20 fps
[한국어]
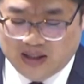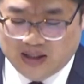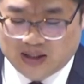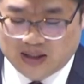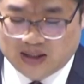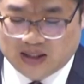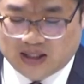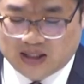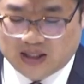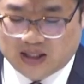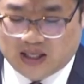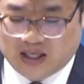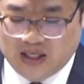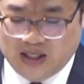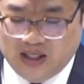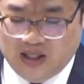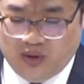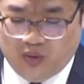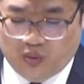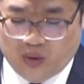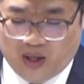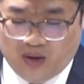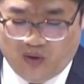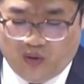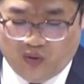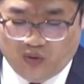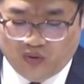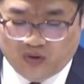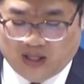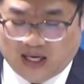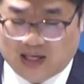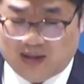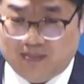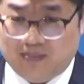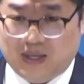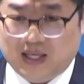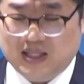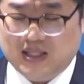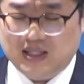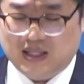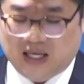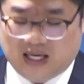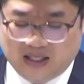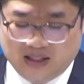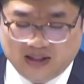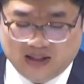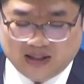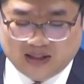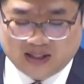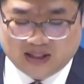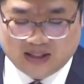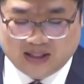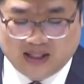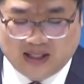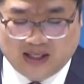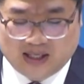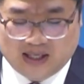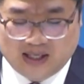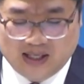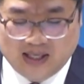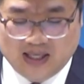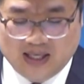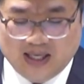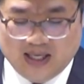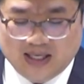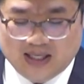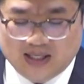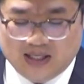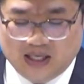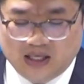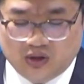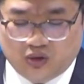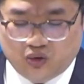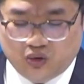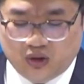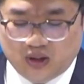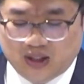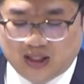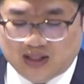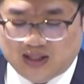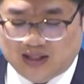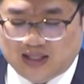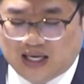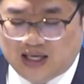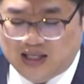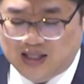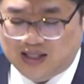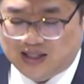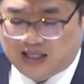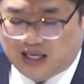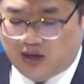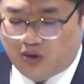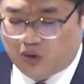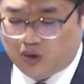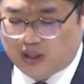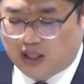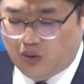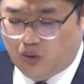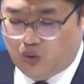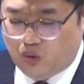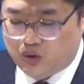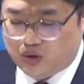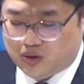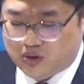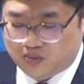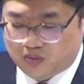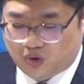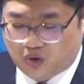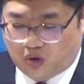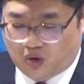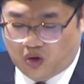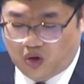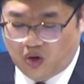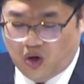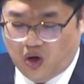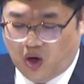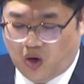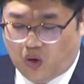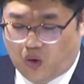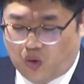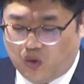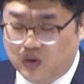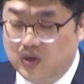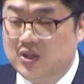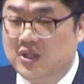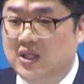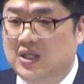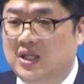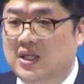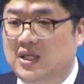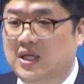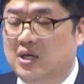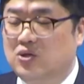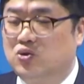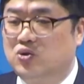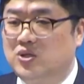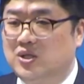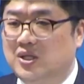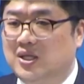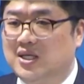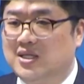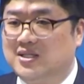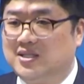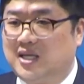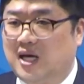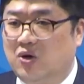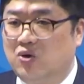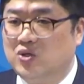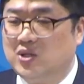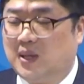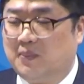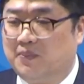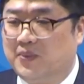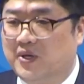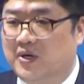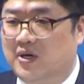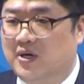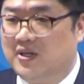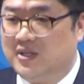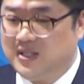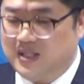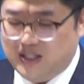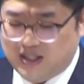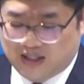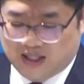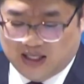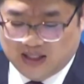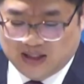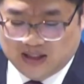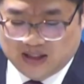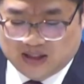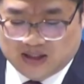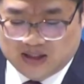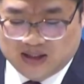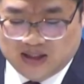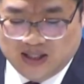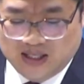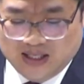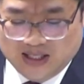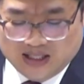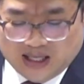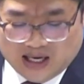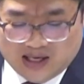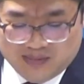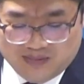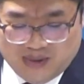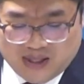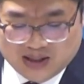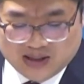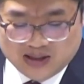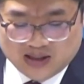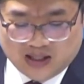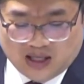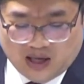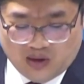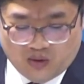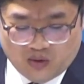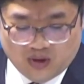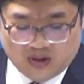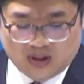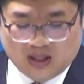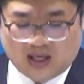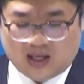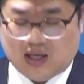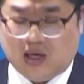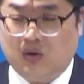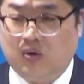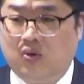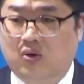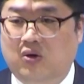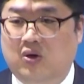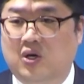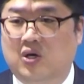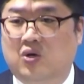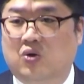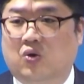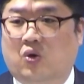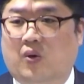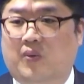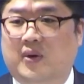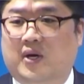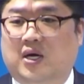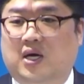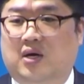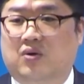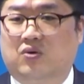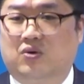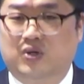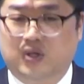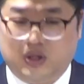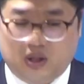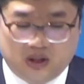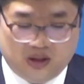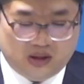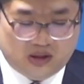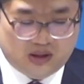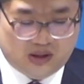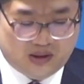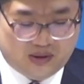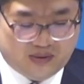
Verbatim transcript: 것이 아니라 이 외로운 다른박질을 하는 것이 아니라 예수님께서 나를 사로잡고 있으므로 온전히 예수님께 사로잡혀 끝까지 그 다른박질을 하고 있다라고 고백하고 있는 거예요.